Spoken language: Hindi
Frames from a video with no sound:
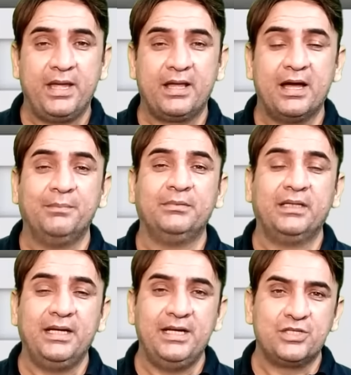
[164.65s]
में कम
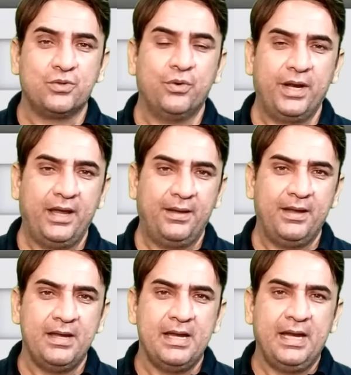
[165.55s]
तरीन स्कोर है
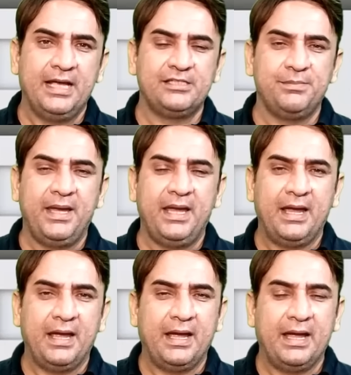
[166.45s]
इसमें